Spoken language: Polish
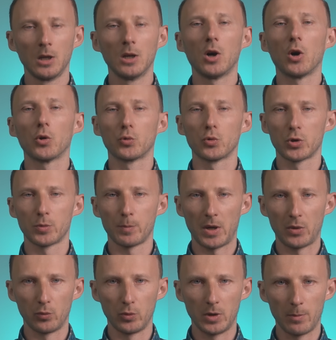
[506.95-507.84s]
Otóż
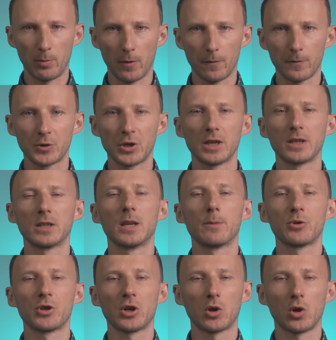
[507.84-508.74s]
panuje powszechne
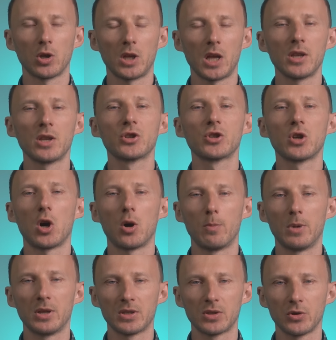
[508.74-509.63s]
przekonanie, że
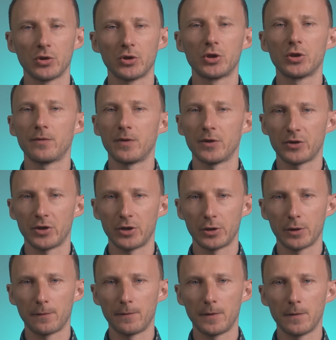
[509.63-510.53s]
obecność świeżej
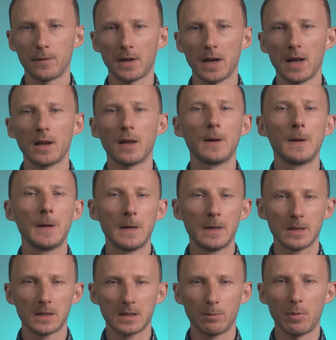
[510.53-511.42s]
krwi w kale
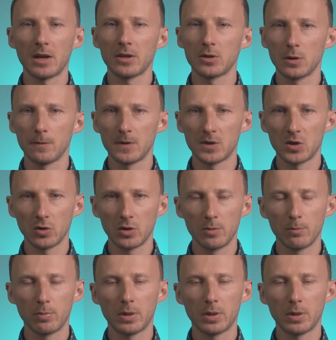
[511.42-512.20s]
z bardzo wysokim